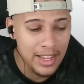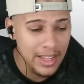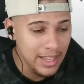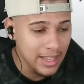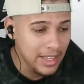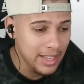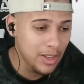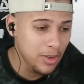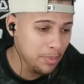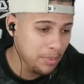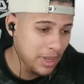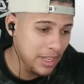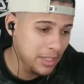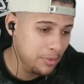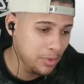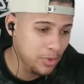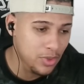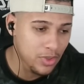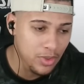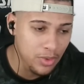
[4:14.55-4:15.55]
e as
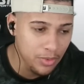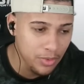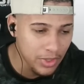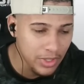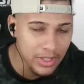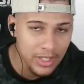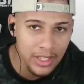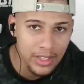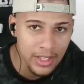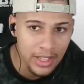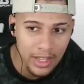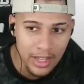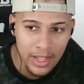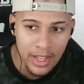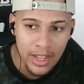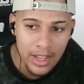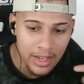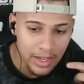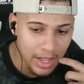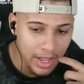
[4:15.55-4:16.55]
pessoas não vão entender,
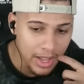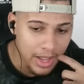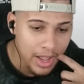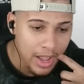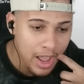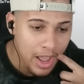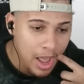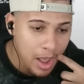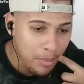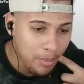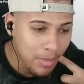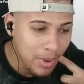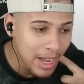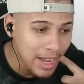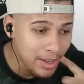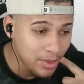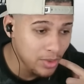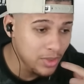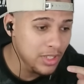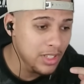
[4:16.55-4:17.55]
né?
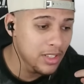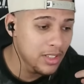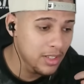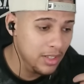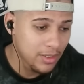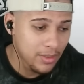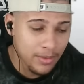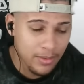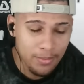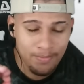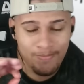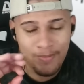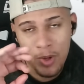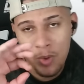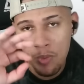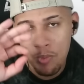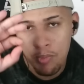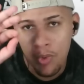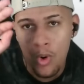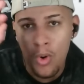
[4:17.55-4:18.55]
Mas os que têm
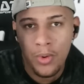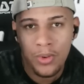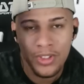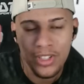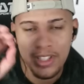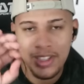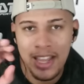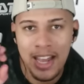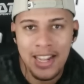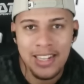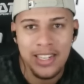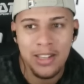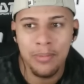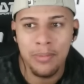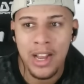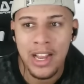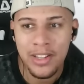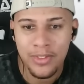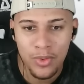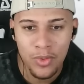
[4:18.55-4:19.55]
um pouco de idade a
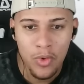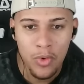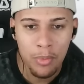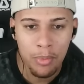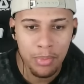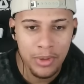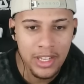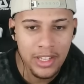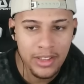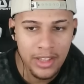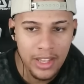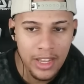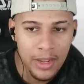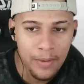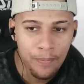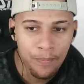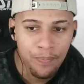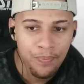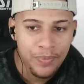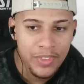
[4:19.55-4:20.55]
mais vão
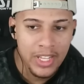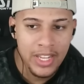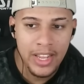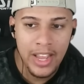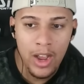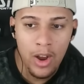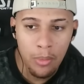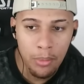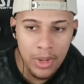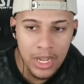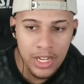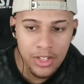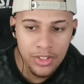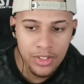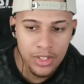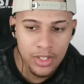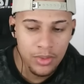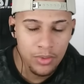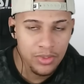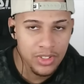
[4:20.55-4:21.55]
compreender que
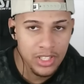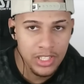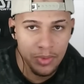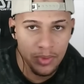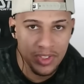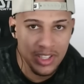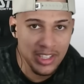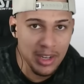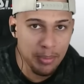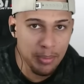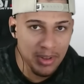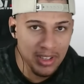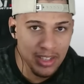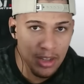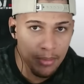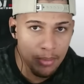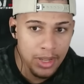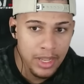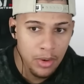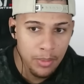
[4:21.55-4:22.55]
realmente, não sei se vocês já
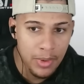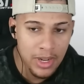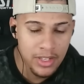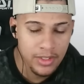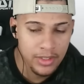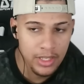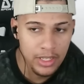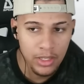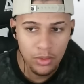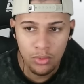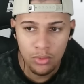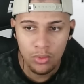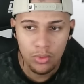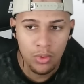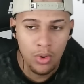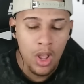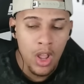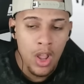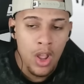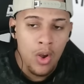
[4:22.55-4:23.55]
perceberam, mas
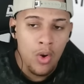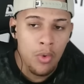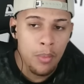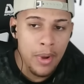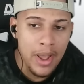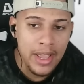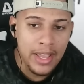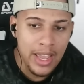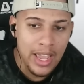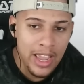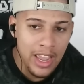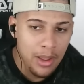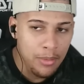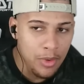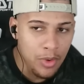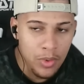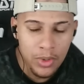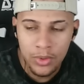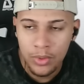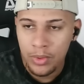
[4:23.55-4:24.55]
tanto o My
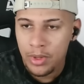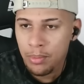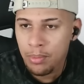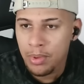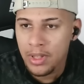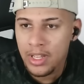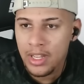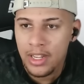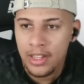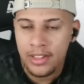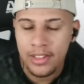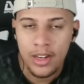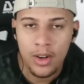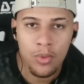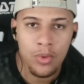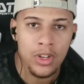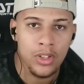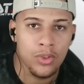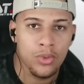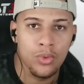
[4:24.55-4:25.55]
Game, quanto o Hip Indra,
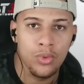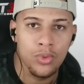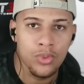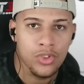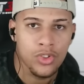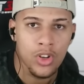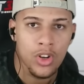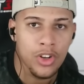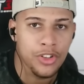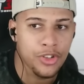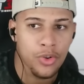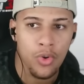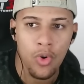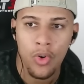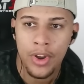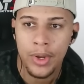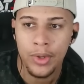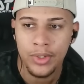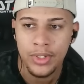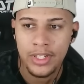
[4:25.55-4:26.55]
quanto o Zot, ou
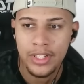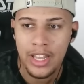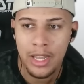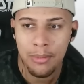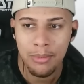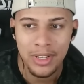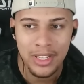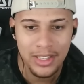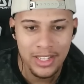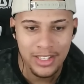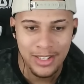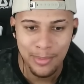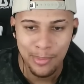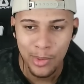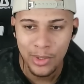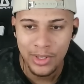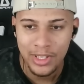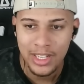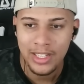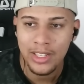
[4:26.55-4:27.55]
qualquer outra DM que esteja
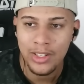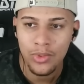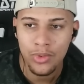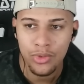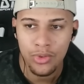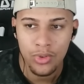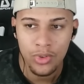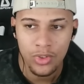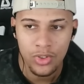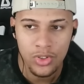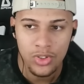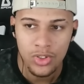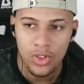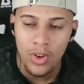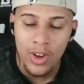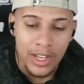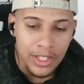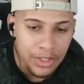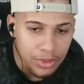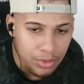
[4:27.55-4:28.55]
poder dentro do jogo,
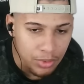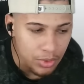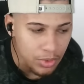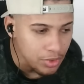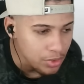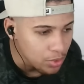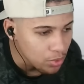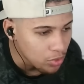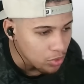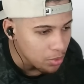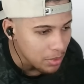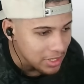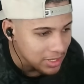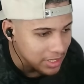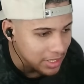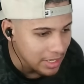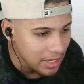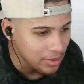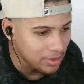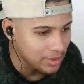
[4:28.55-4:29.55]
só ajuda os youtubers
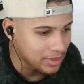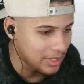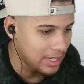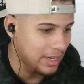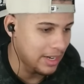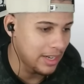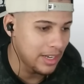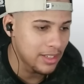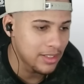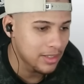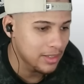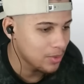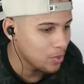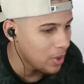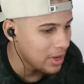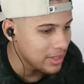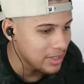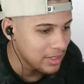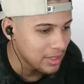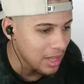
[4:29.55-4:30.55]
gringos, cara. Eles
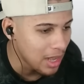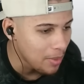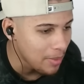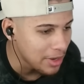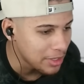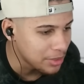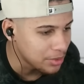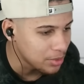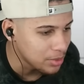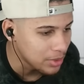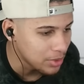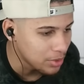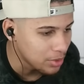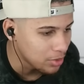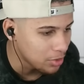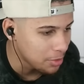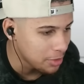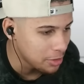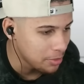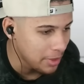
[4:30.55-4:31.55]
quase não ajudam os
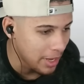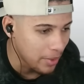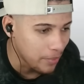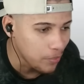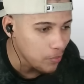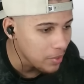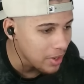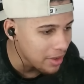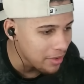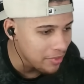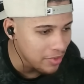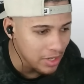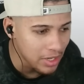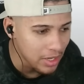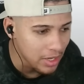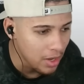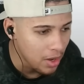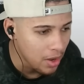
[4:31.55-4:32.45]
youtubers BR. Eu nunca vi